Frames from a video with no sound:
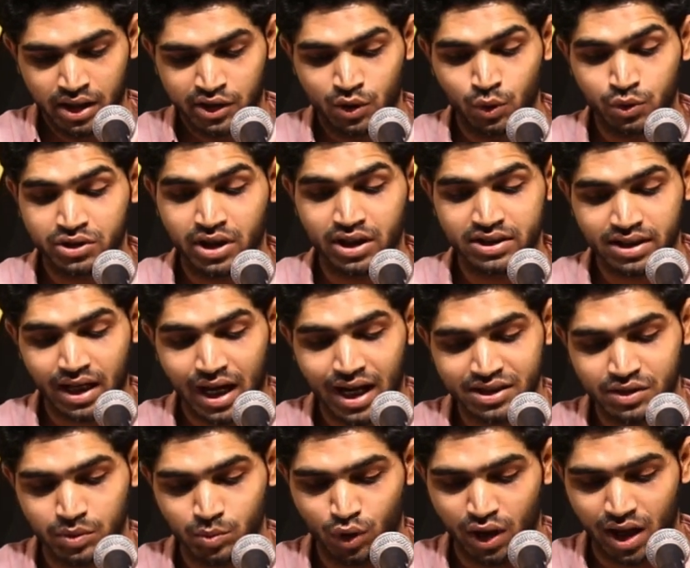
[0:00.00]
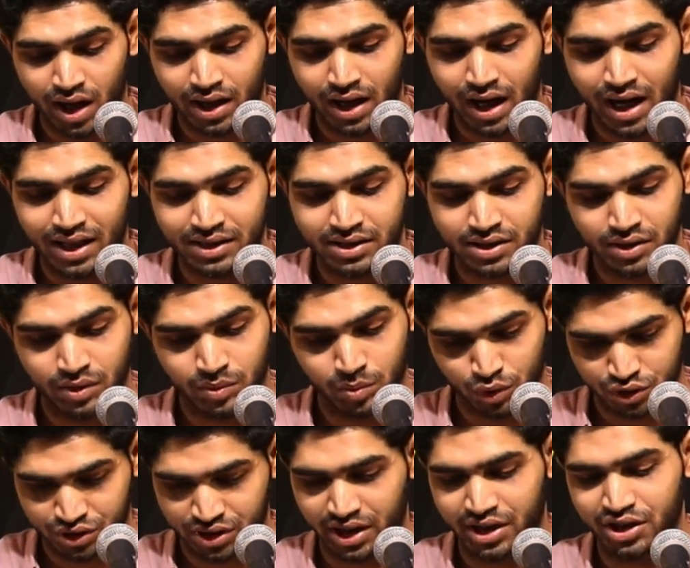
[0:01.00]
कि उसके साथ मुलाकात
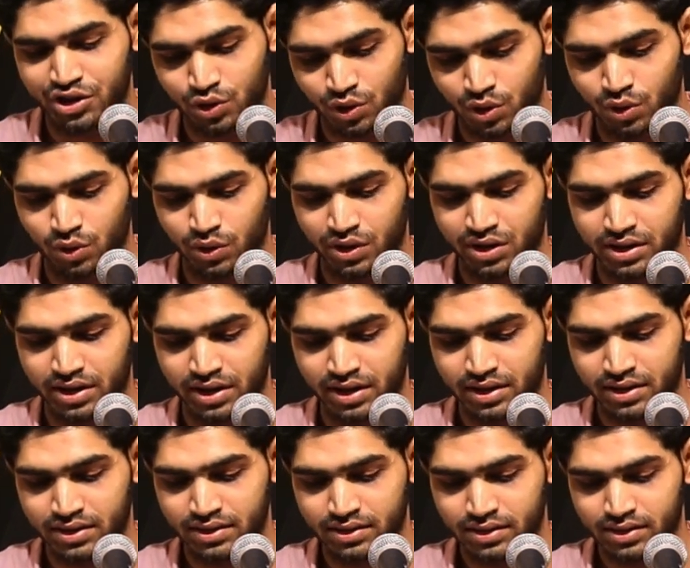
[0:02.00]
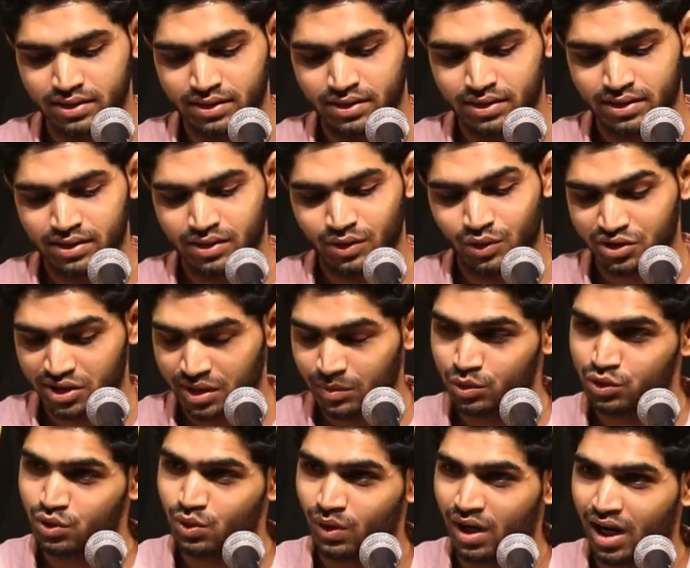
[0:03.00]
मुझसे ही शुरू हुई थी उसकी
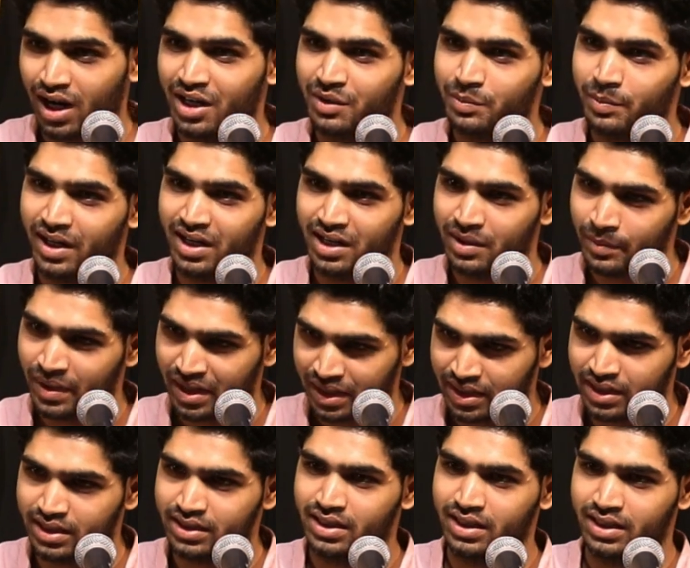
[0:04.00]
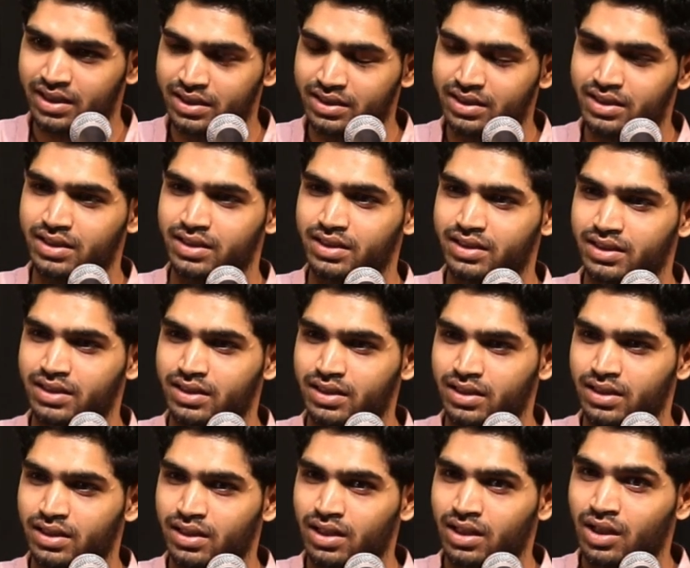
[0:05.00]
मुस्कुराहट पहले मैंने ही देखी थी
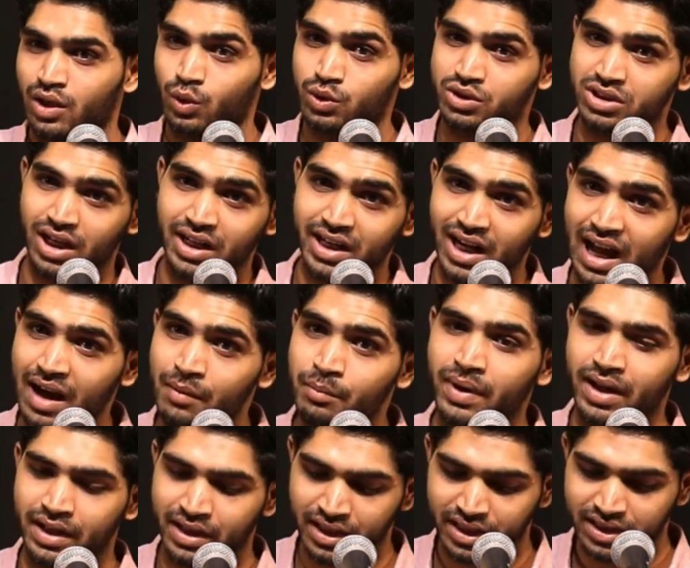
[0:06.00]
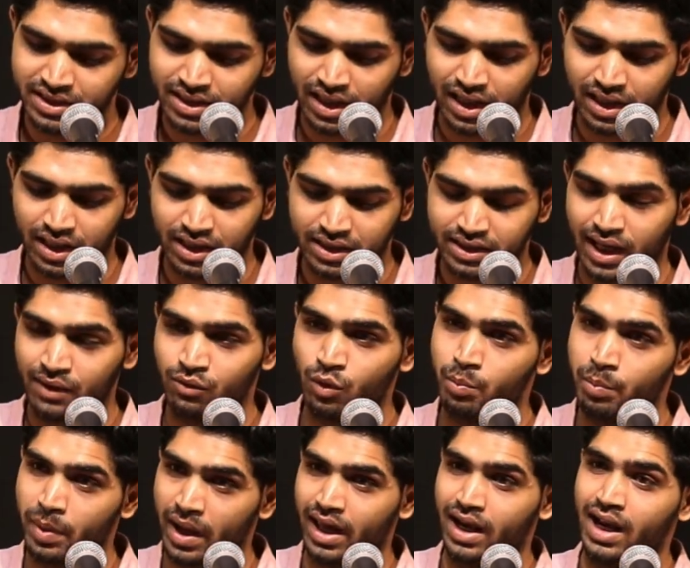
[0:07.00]
उसका नाम मैंने ही जाना था वो
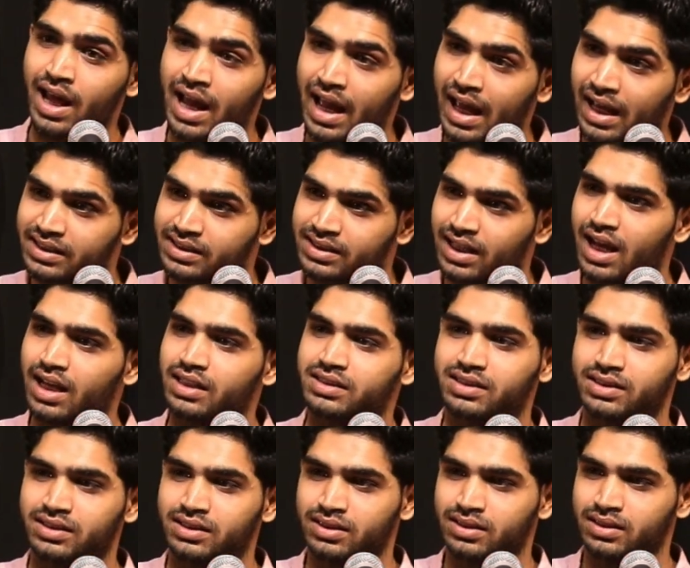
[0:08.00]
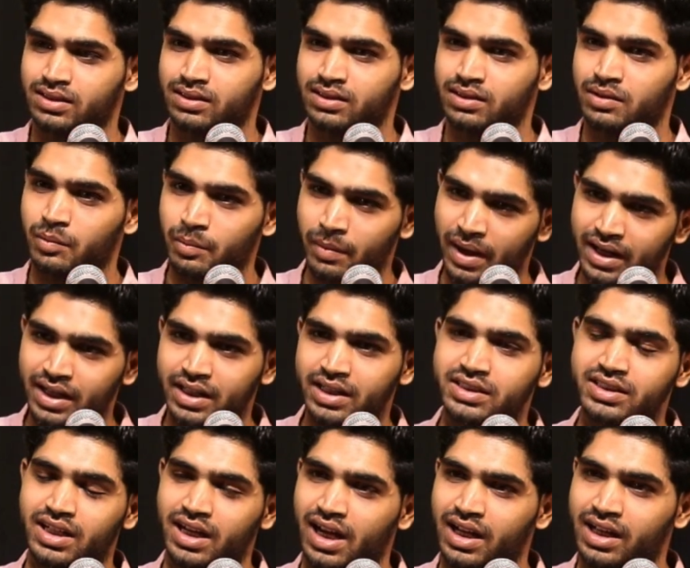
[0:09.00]
पहला एहसास मैंने ही
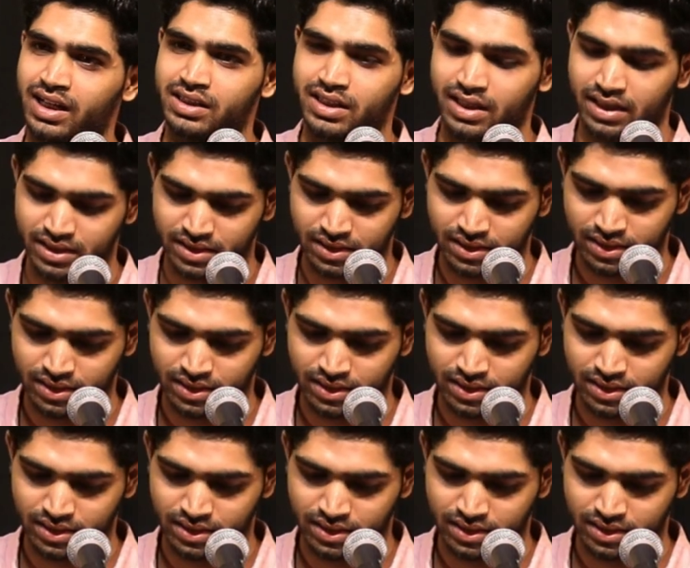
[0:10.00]
जगाया था